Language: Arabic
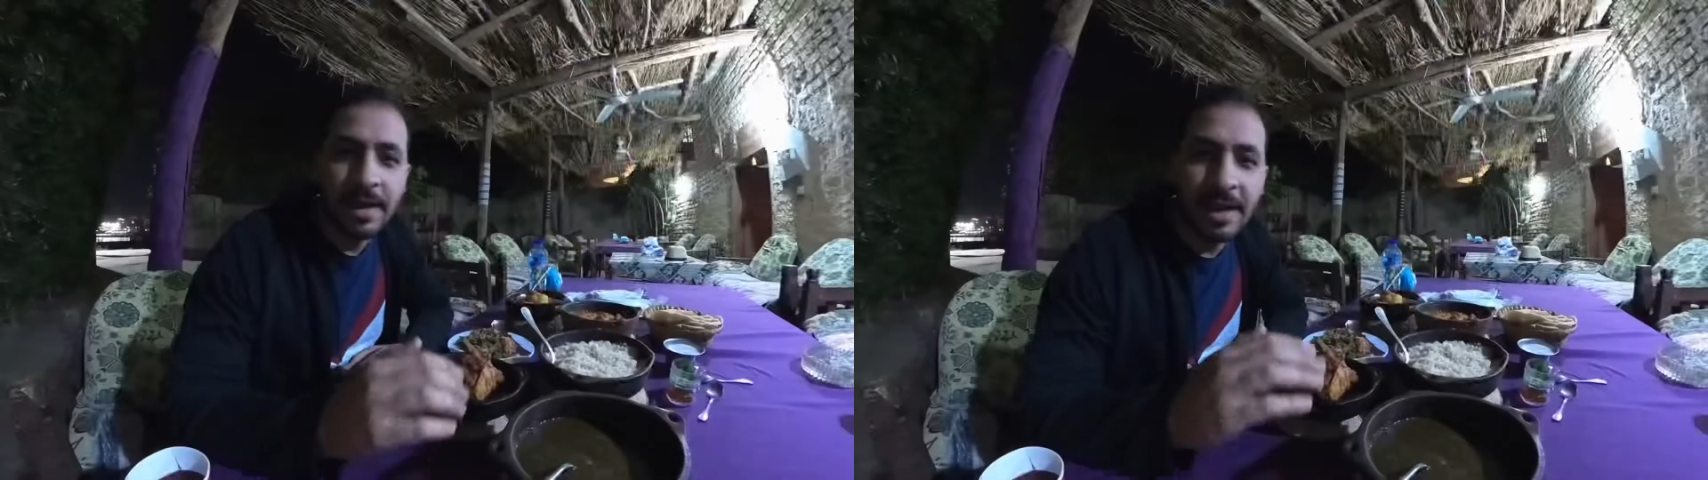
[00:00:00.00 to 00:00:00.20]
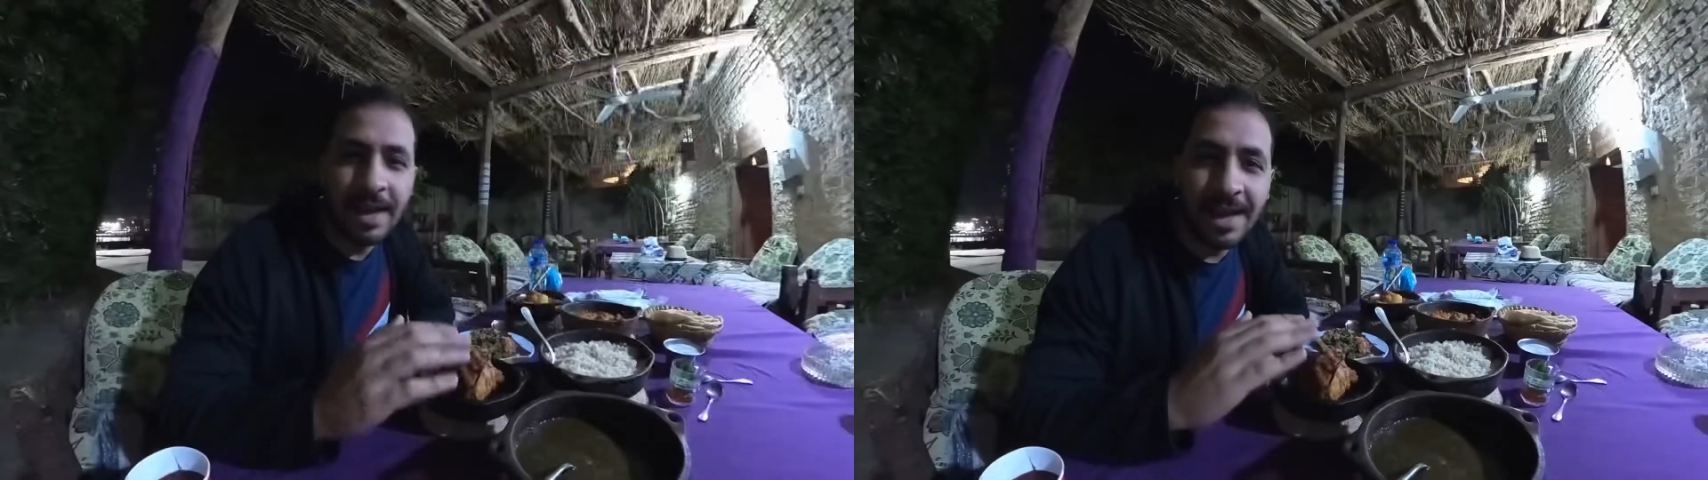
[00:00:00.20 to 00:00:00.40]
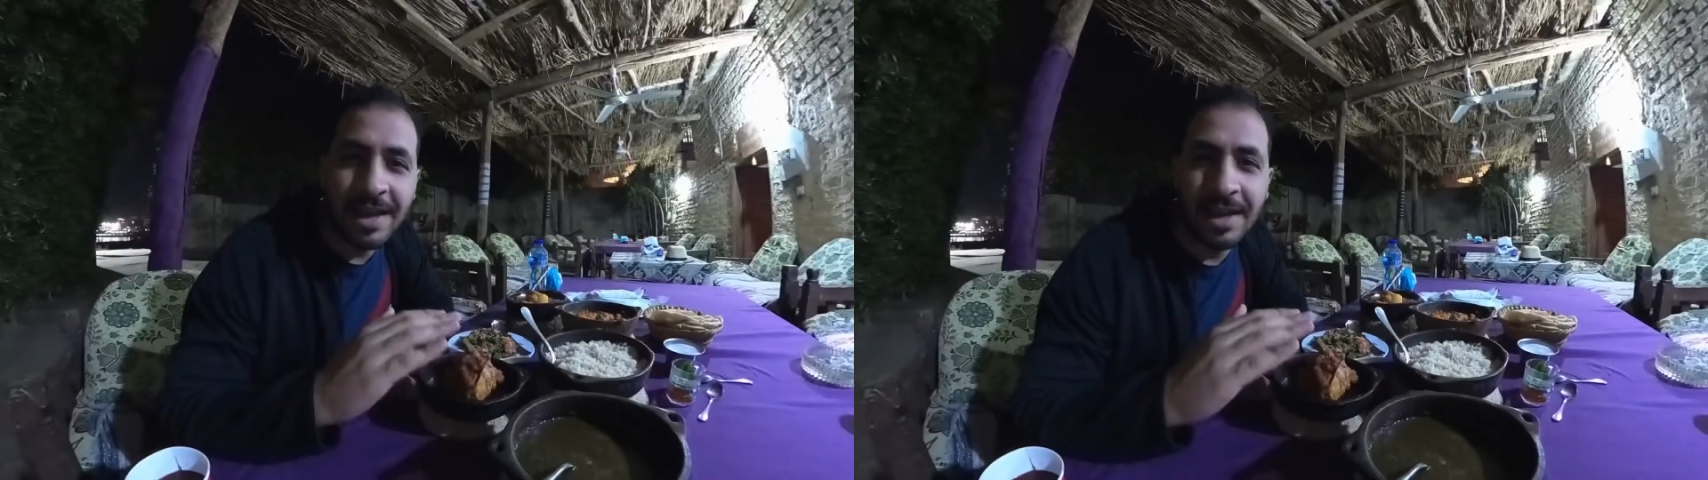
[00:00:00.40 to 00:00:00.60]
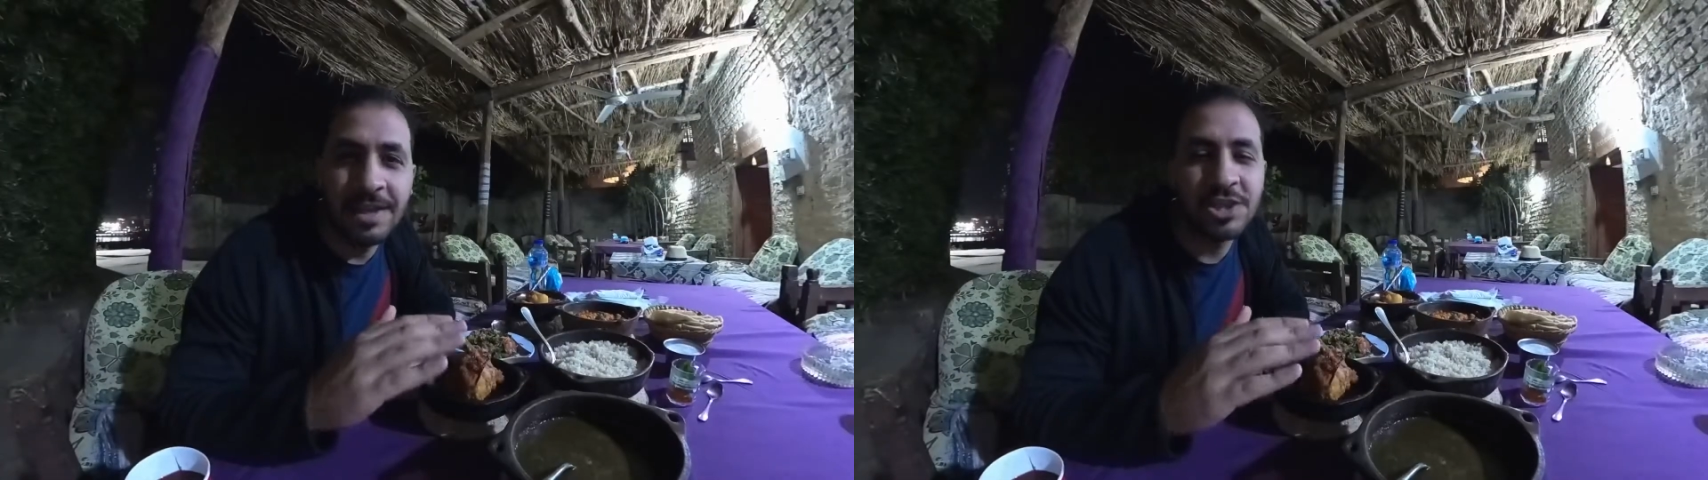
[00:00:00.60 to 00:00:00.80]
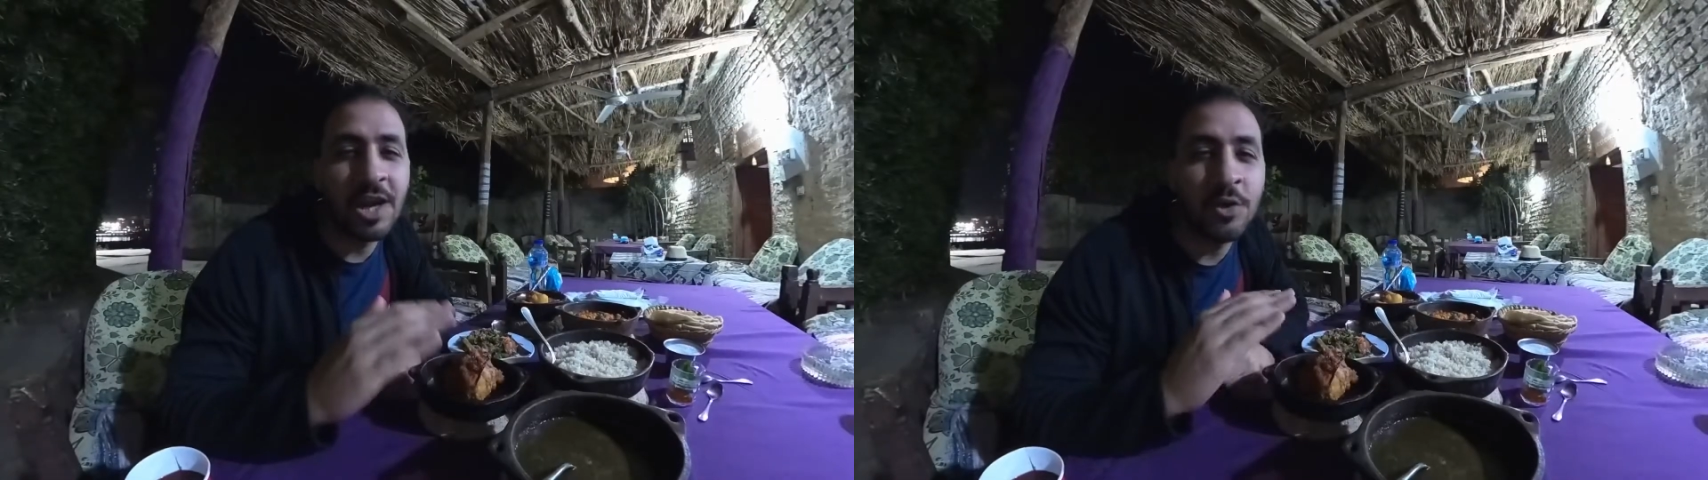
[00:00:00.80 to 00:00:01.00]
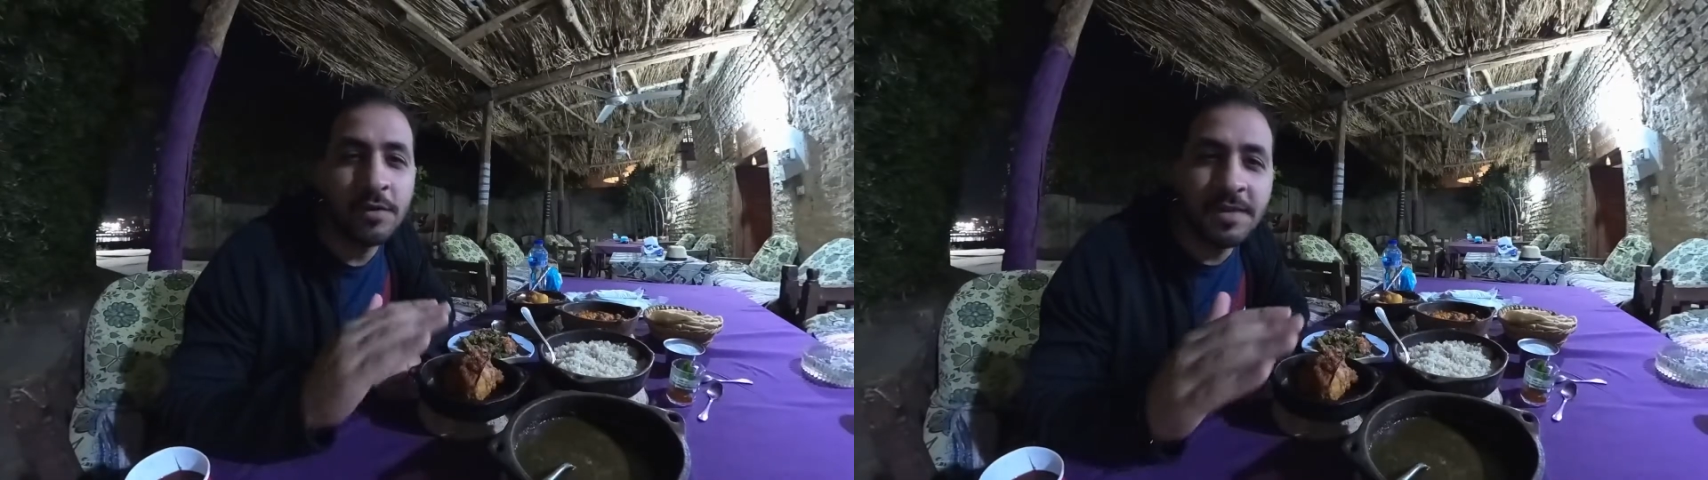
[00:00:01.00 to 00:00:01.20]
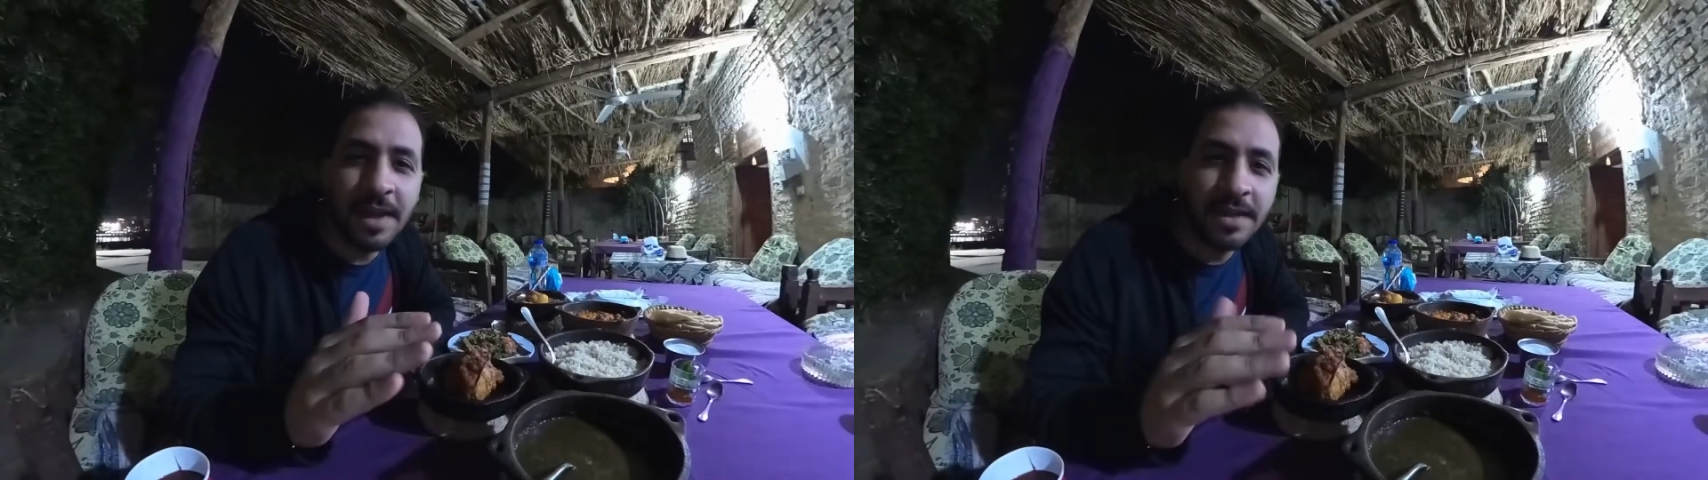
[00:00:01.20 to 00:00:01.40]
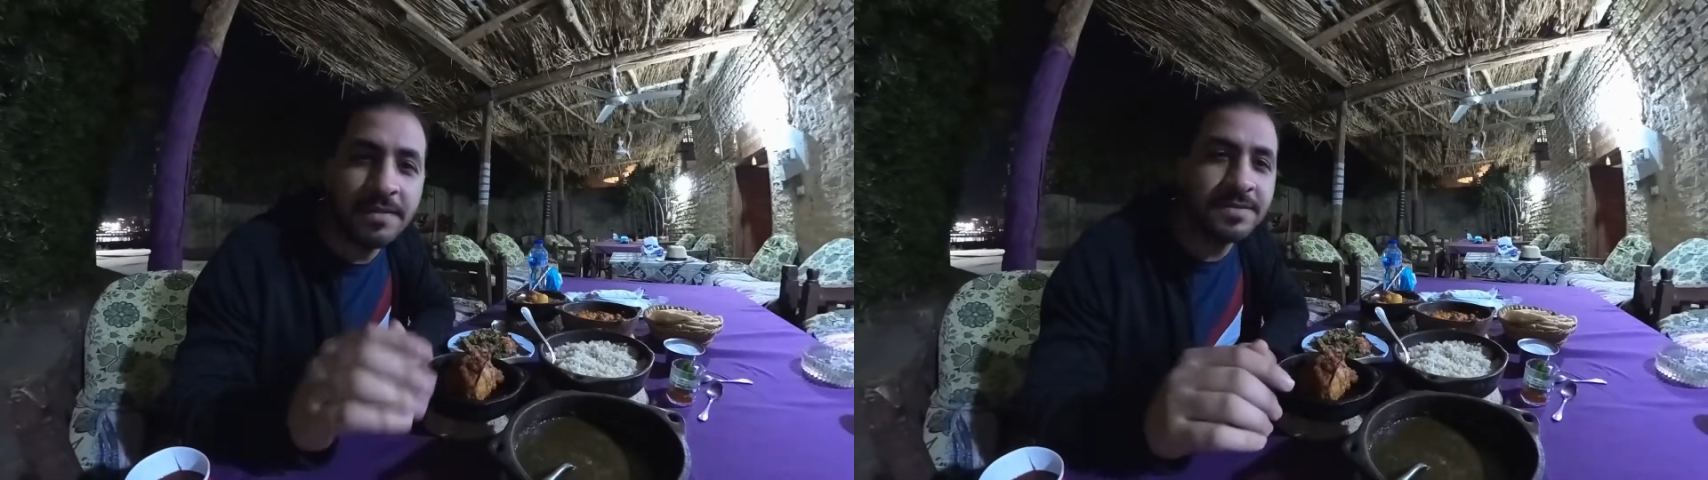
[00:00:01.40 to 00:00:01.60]
الاكل شكله يفتح
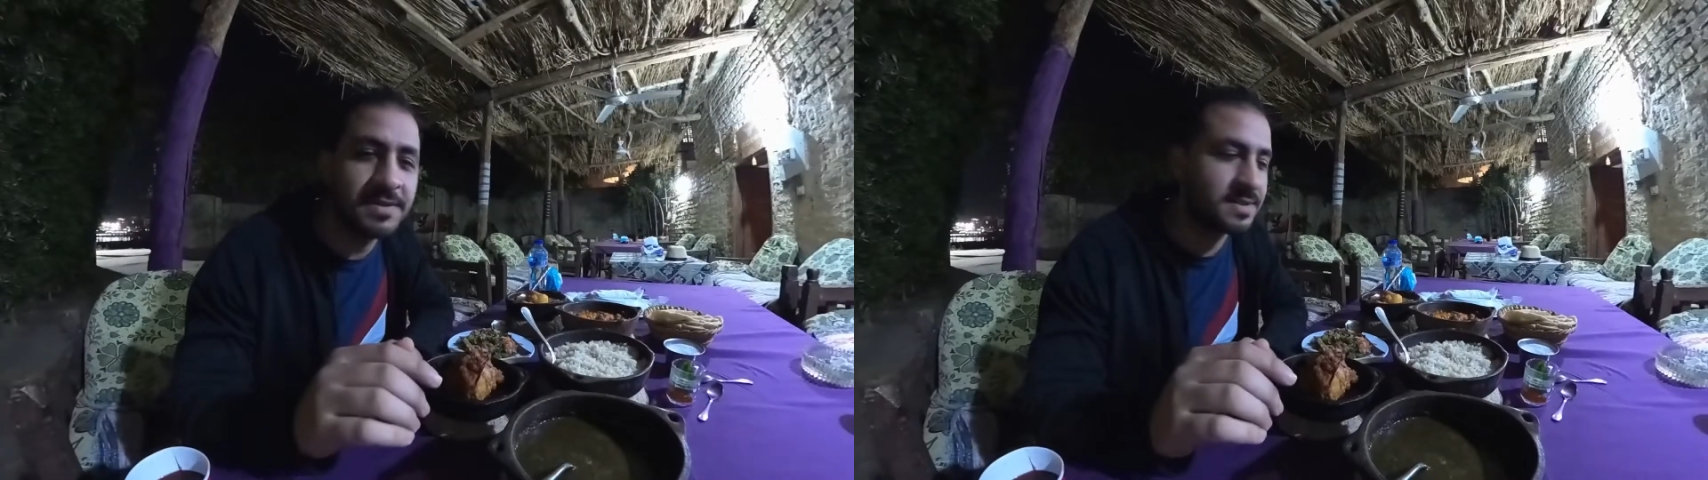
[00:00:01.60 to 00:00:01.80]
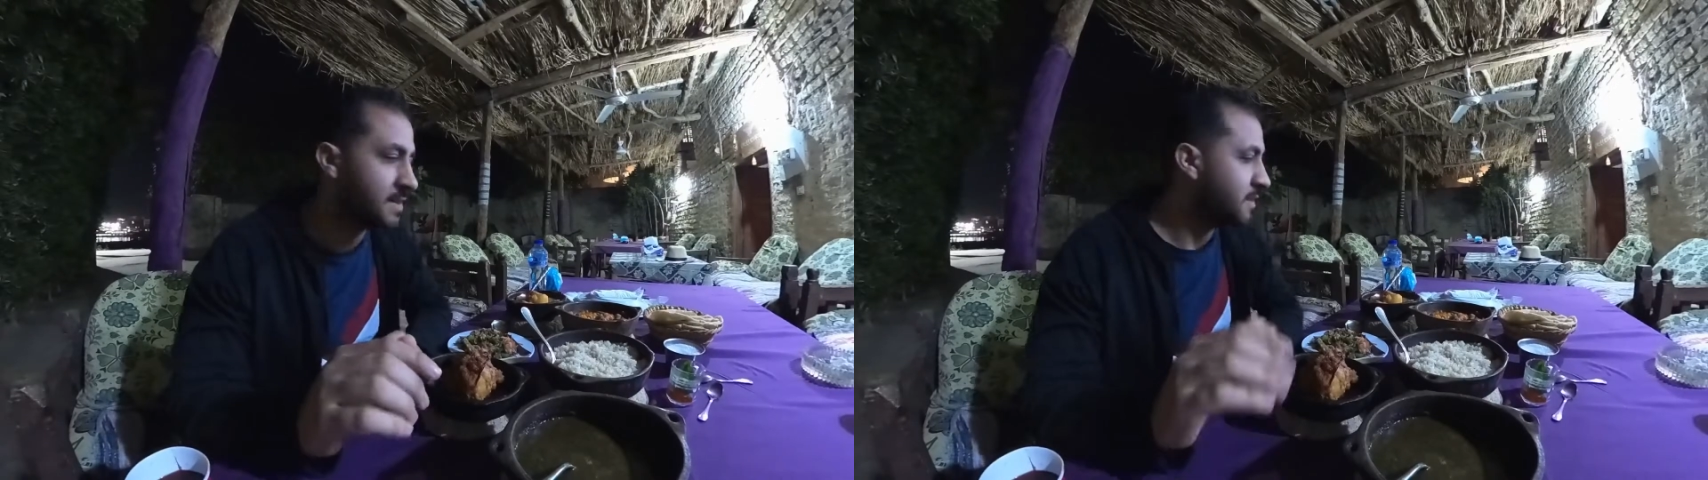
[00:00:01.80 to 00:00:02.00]
النفس